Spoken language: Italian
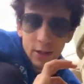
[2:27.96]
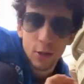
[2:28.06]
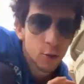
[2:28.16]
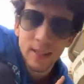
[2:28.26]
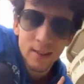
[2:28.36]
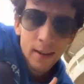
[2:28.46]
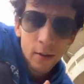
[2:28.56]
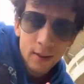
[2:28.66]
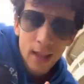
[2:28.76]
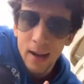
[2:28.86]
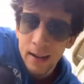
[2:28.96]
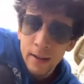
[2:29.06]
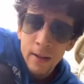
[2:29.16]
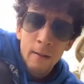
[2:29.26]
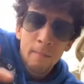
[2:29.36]
ve la dovete ricordare,
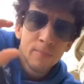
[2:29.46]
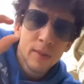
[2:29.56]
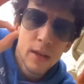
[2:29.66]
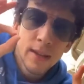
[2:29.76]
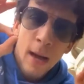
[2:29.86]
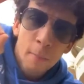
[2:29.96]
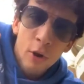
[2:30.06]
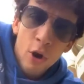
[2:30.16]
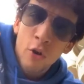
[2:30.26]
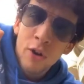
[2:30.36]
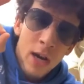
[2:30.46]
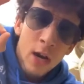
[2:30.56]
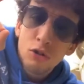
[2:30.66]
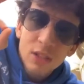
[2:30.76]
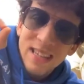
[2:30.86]
Napoleone
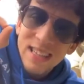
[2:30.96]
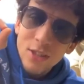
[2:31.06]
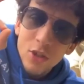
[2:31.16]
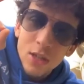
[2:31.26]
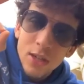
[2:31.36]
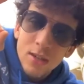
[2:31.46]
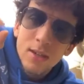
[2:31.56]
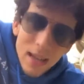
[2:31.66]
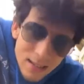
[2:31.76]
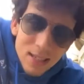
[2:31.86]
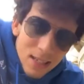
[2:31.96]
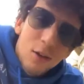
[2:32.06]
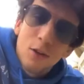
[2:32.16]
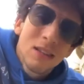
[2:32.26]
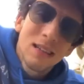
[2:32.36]
lo tradisce, eh sì,
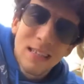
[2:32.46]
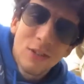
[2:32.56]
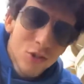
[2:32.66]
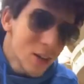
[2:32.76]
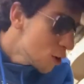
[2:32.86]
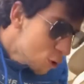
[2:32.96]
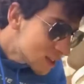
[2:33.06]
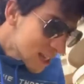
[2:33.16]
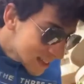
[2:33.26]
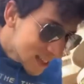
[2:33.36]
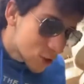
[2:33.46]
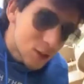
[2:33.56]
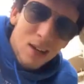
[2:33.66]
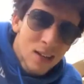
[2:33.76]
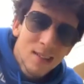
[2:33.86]
lo tradisce, lo
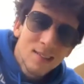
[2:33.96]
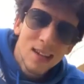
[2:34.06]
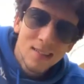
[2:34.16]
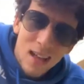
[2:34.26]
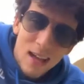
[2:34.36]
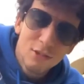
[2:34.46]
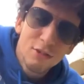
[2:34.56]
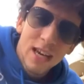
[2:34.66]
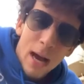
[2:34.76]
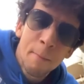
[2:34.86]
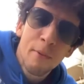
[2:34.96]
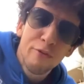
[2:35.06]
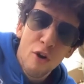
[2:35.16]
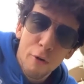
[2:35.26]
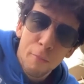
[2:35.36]
tradisce. Trattato di campo
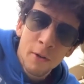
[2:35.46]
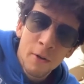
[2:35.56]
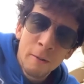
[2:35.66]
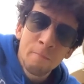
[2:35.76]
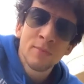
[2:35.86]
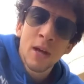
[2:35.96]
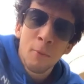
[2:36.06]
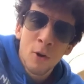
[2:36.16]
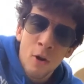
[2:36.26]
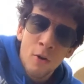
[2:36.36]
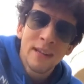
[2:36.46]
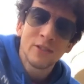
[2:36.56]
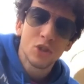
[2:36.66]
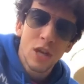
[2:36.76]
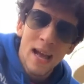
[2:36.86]
formio
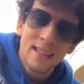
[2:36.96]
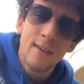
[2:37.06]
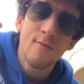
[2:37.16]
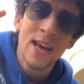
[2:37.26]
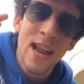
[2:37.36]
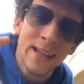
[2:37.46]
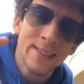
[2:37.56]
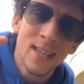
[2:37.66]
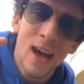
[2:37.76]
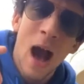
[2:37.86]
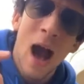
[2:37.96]
Napoleone cede Venezia